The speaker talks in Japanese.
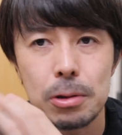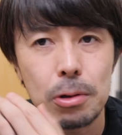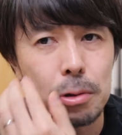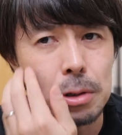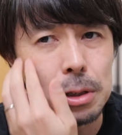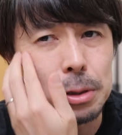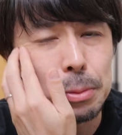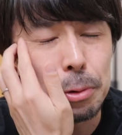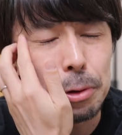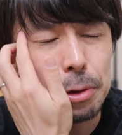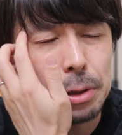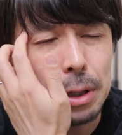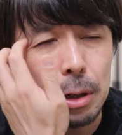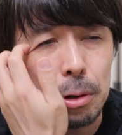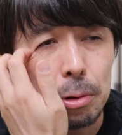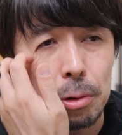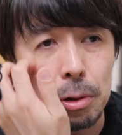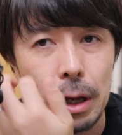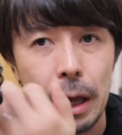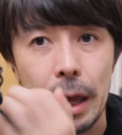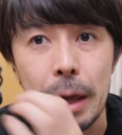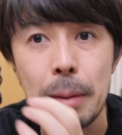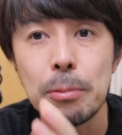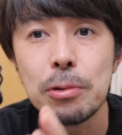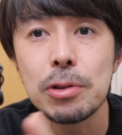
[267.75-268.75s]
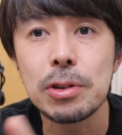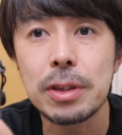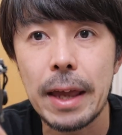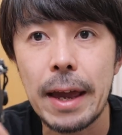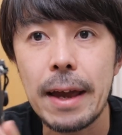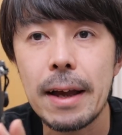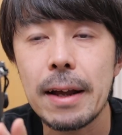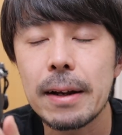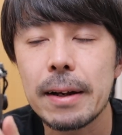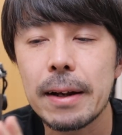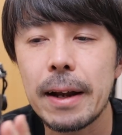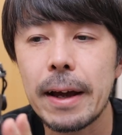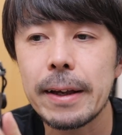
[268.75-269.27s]
特に僕はこの
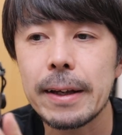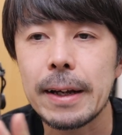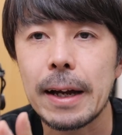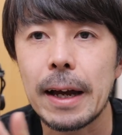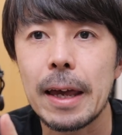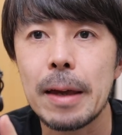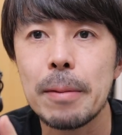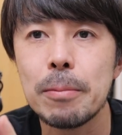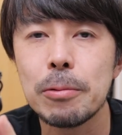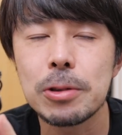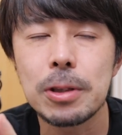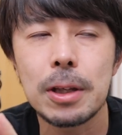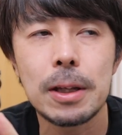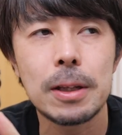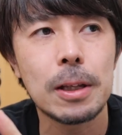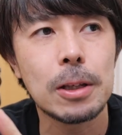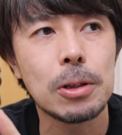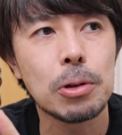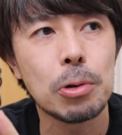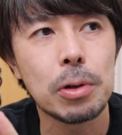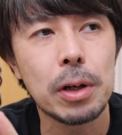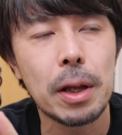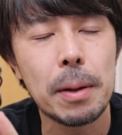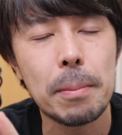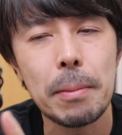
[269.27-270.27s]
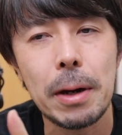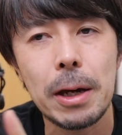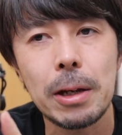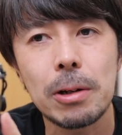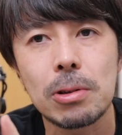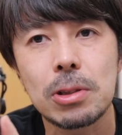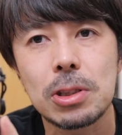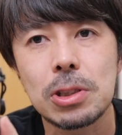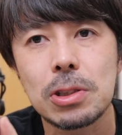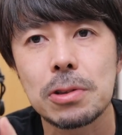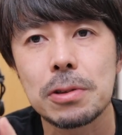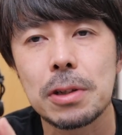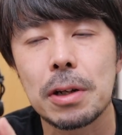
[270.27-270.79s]
M10、ライカ M10 で4年前
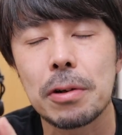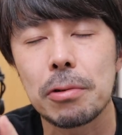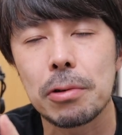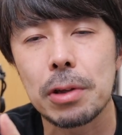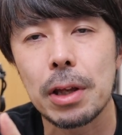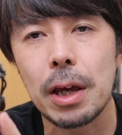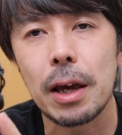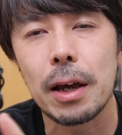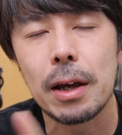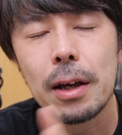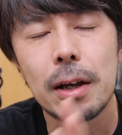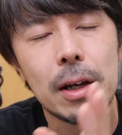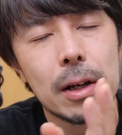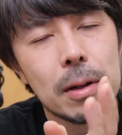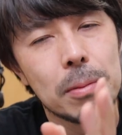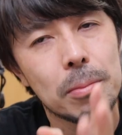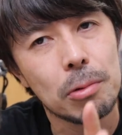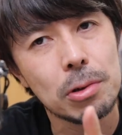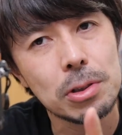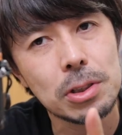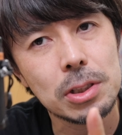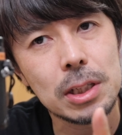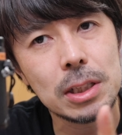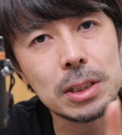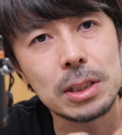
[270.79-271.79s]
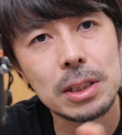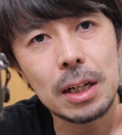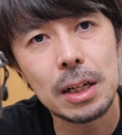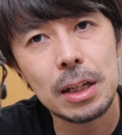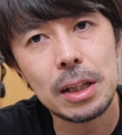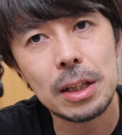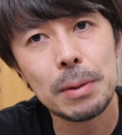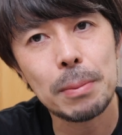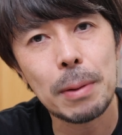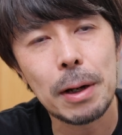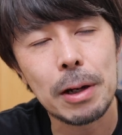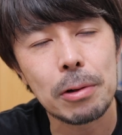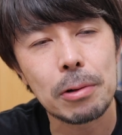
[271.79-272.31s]
の機種なので、もしかしたら
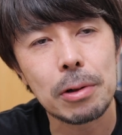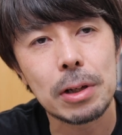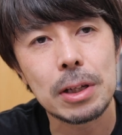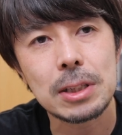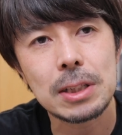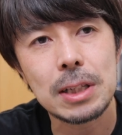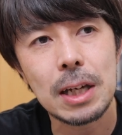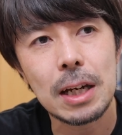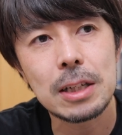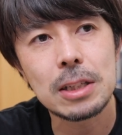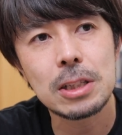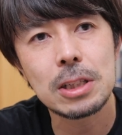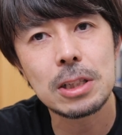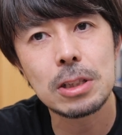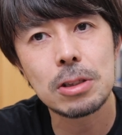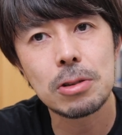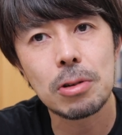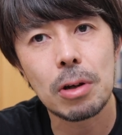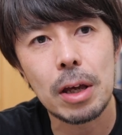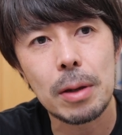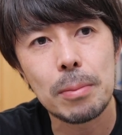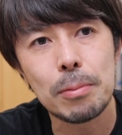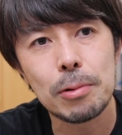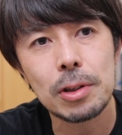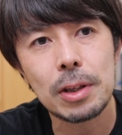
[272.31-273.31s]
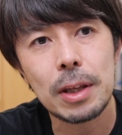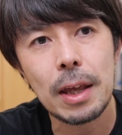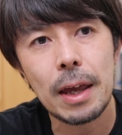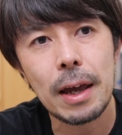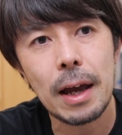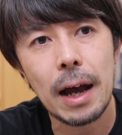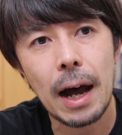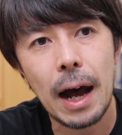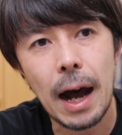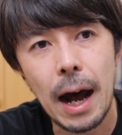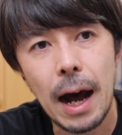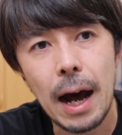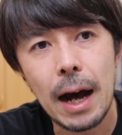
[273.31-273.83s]
今のね最新の
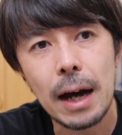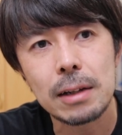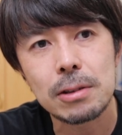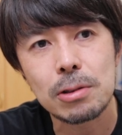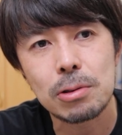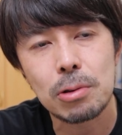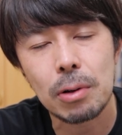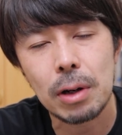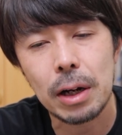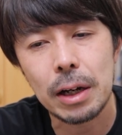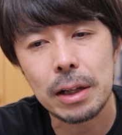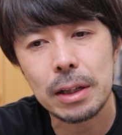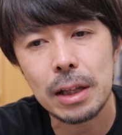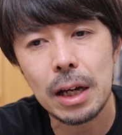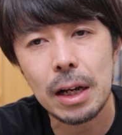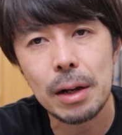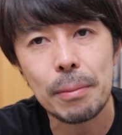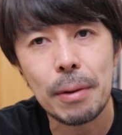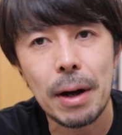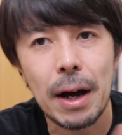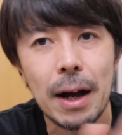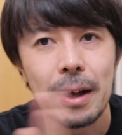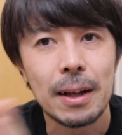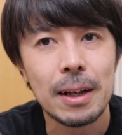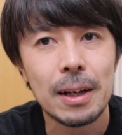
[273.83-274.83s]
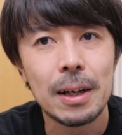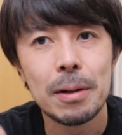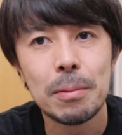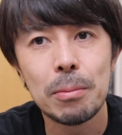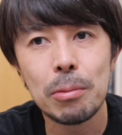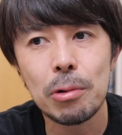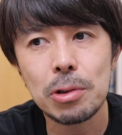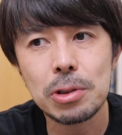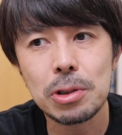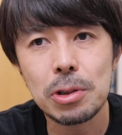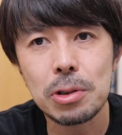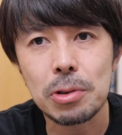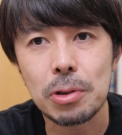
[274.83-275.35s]
M10R とかになれば、
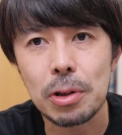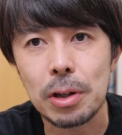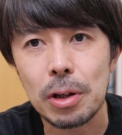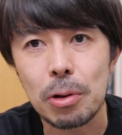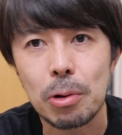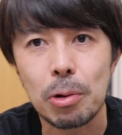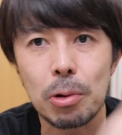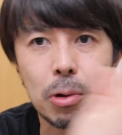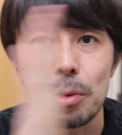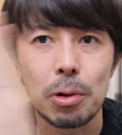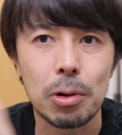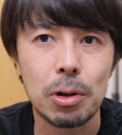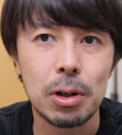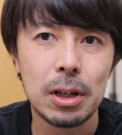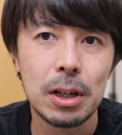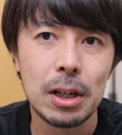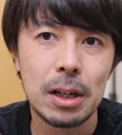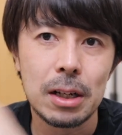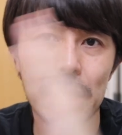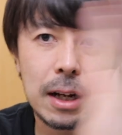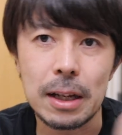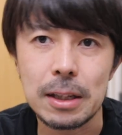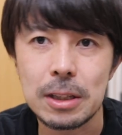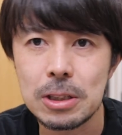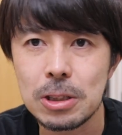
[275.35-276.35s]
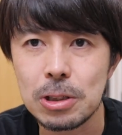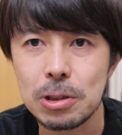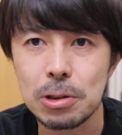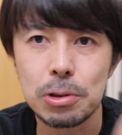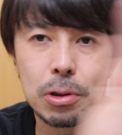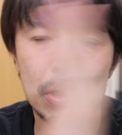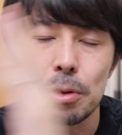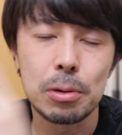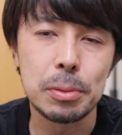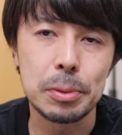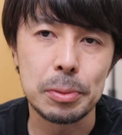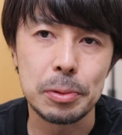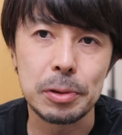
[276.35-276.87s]
もうちょっとねこの
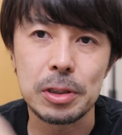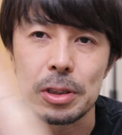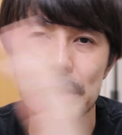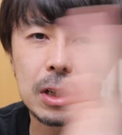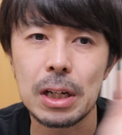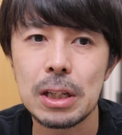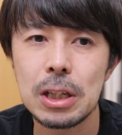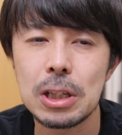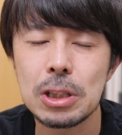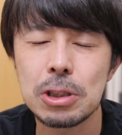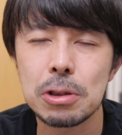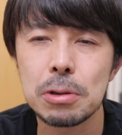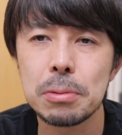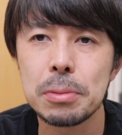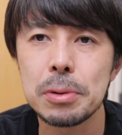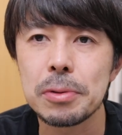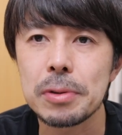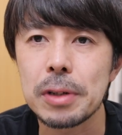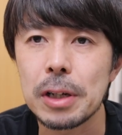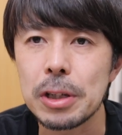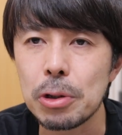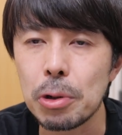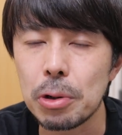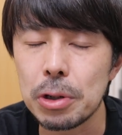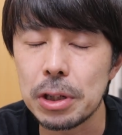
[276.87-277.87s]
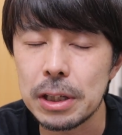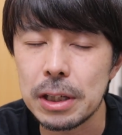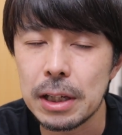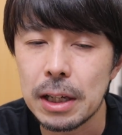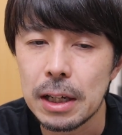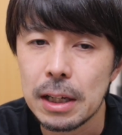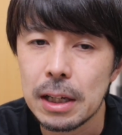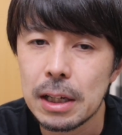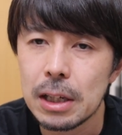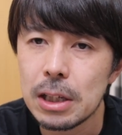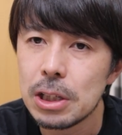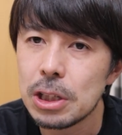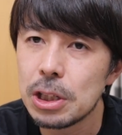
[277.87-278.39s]
ラティチュードの部分、グラデーションの部分がより
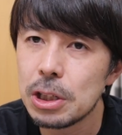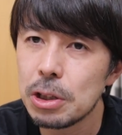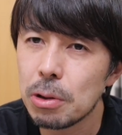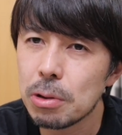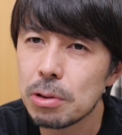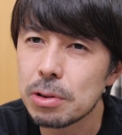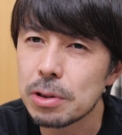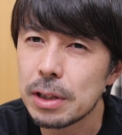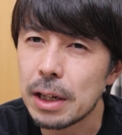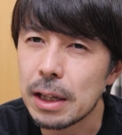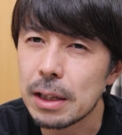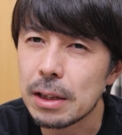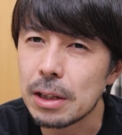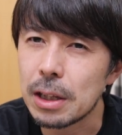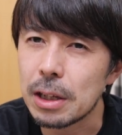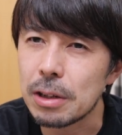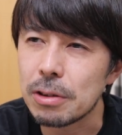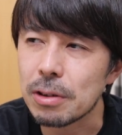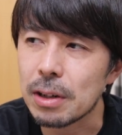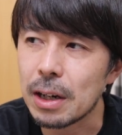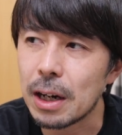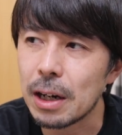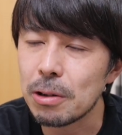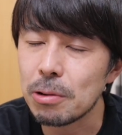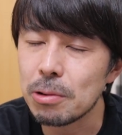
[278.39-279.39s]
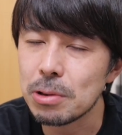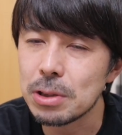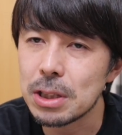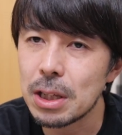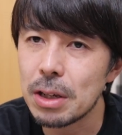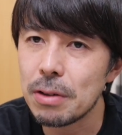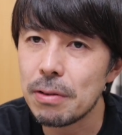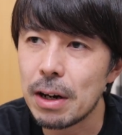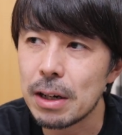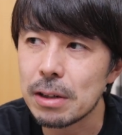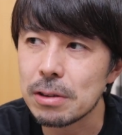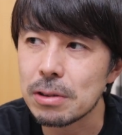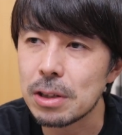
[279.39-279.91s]
広くなっている可能
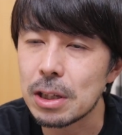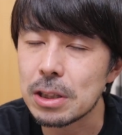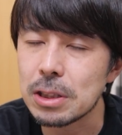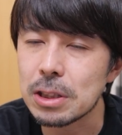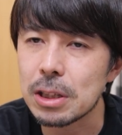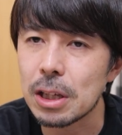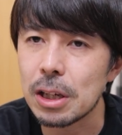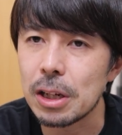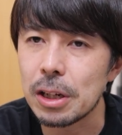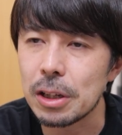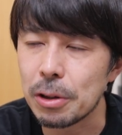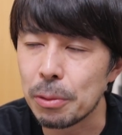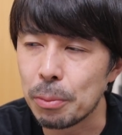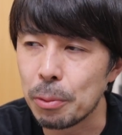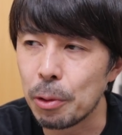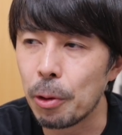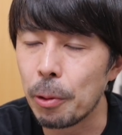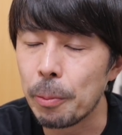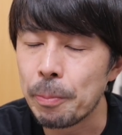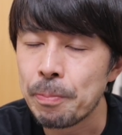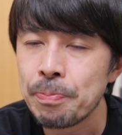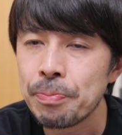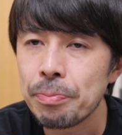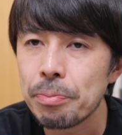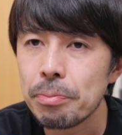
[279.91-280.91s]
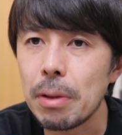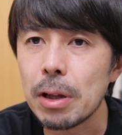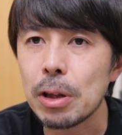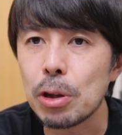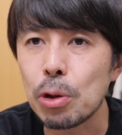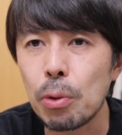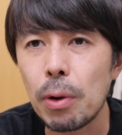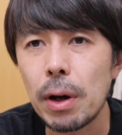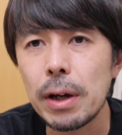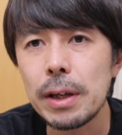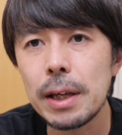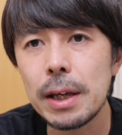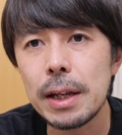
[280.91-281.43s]
性はあるんですけれども、
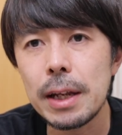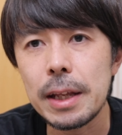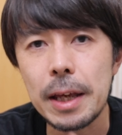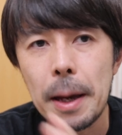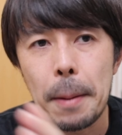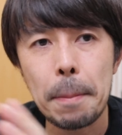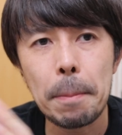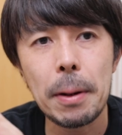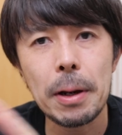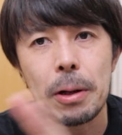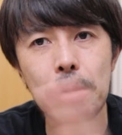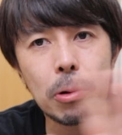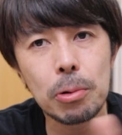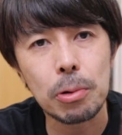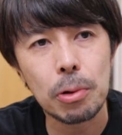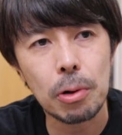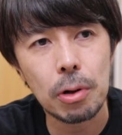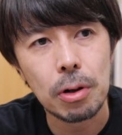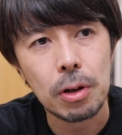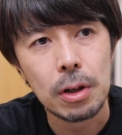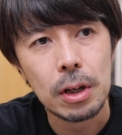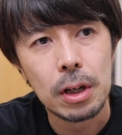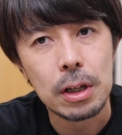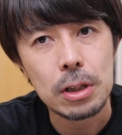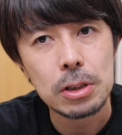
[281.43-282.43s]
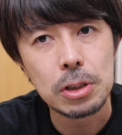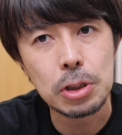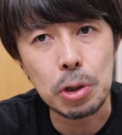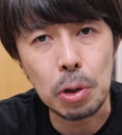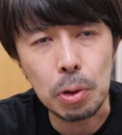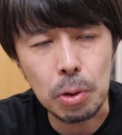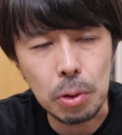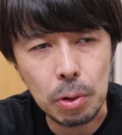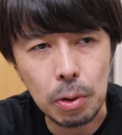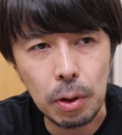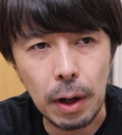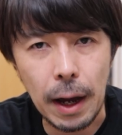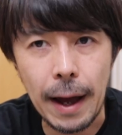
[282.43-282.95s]
とはいえね、やっぱりこの
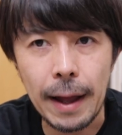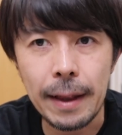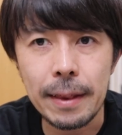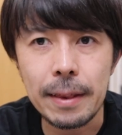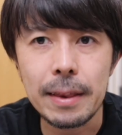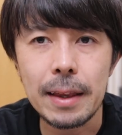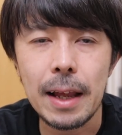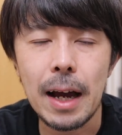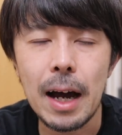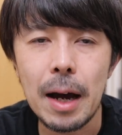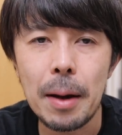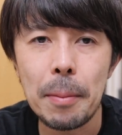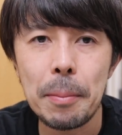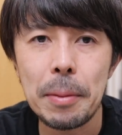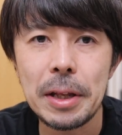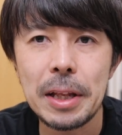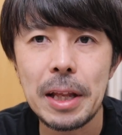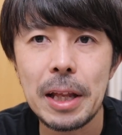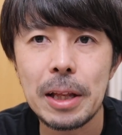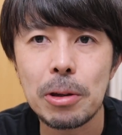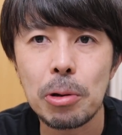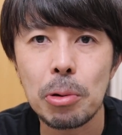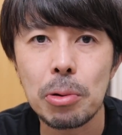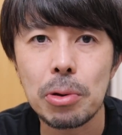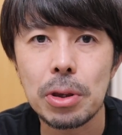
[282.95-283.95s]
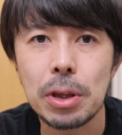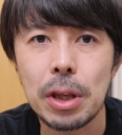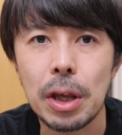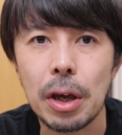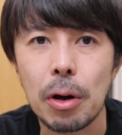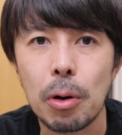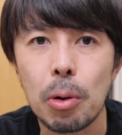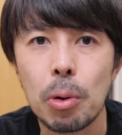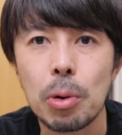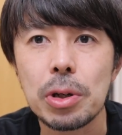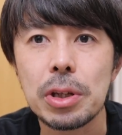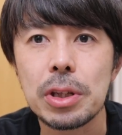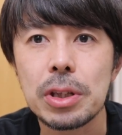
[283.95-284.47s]
ちょっとアンダー目で撮って
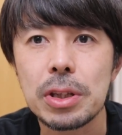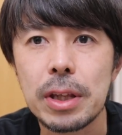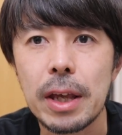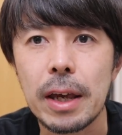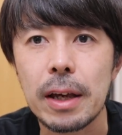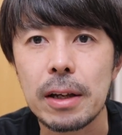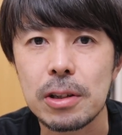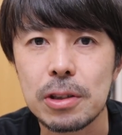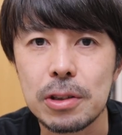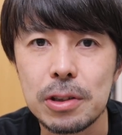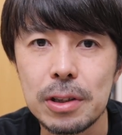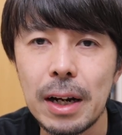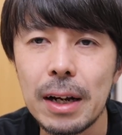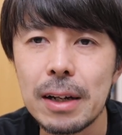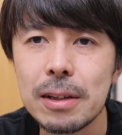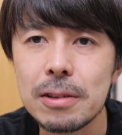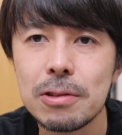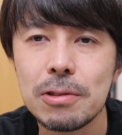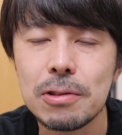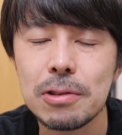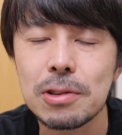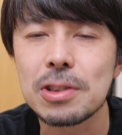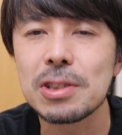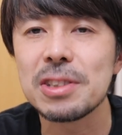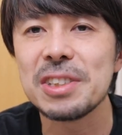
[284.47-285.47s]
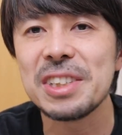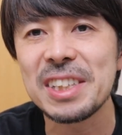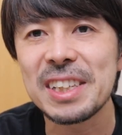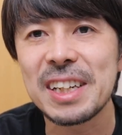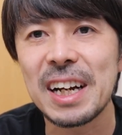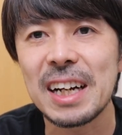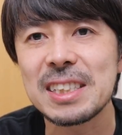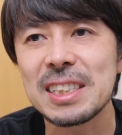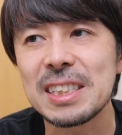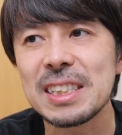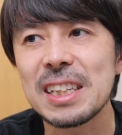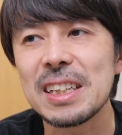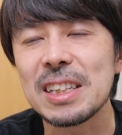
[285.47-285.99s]
おいて暗く映り
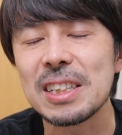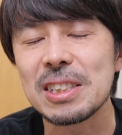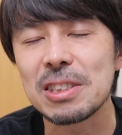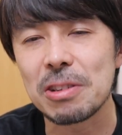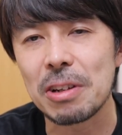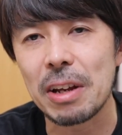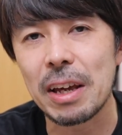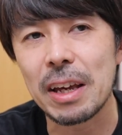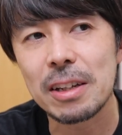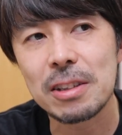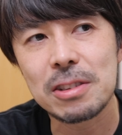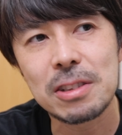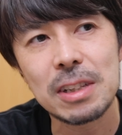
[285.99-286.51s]
がちなんですよね。